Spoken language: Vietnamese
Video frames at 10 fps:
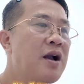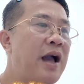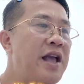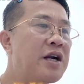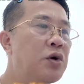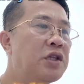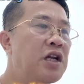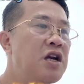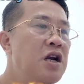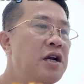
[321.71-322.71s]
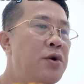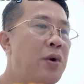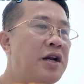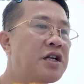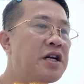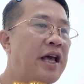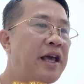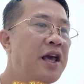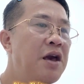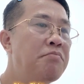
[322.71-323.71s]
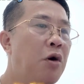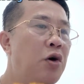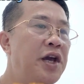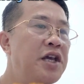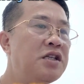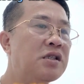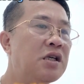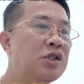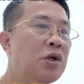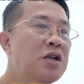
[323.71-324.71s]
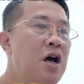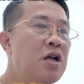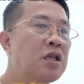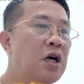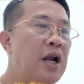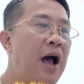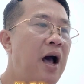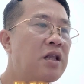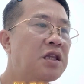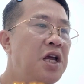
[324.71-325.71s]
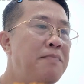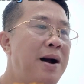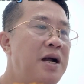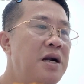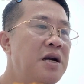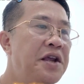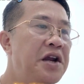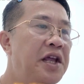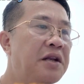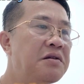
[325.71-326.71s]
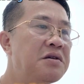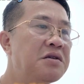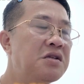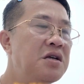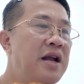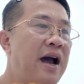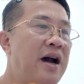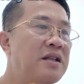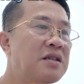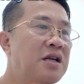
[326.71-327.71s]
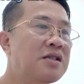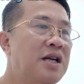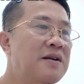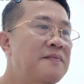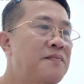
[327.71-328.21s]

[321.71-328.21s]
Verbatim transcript: Cách cửu tinh liên hoàn trận này một khi sử xuất thật là thiên băng, địa liệt, sơn hà, thất sắc.